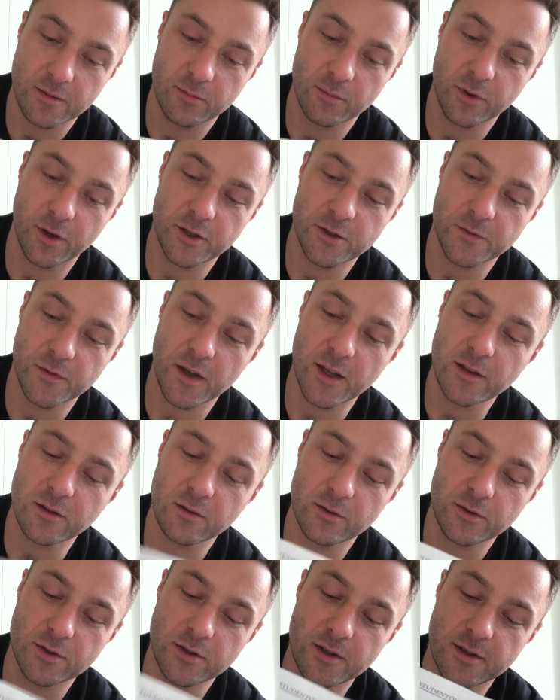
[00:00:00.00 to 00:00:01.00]
Moja
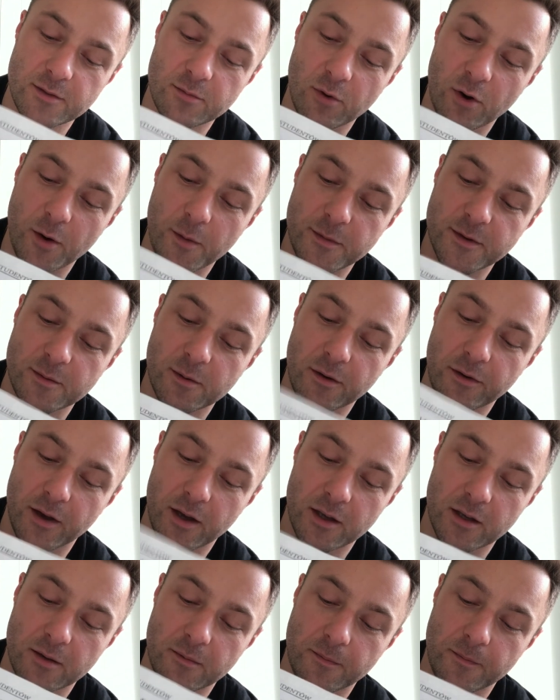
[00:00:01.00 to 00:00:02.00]
świętość jest moim
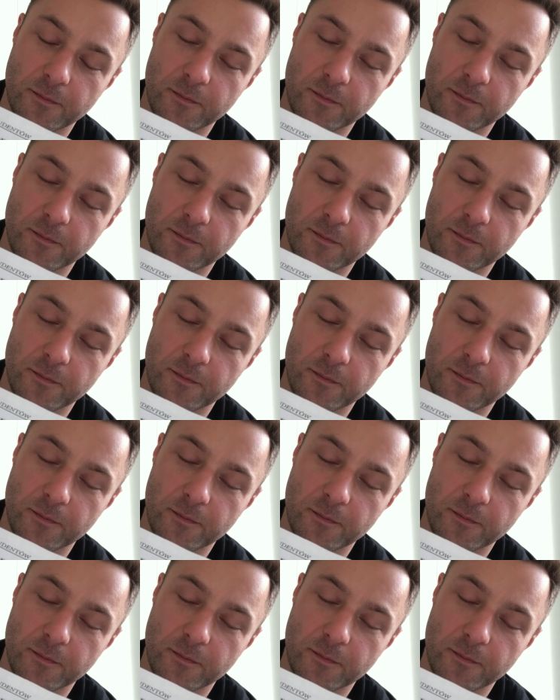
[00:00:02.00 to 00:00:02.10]
zbawieniem.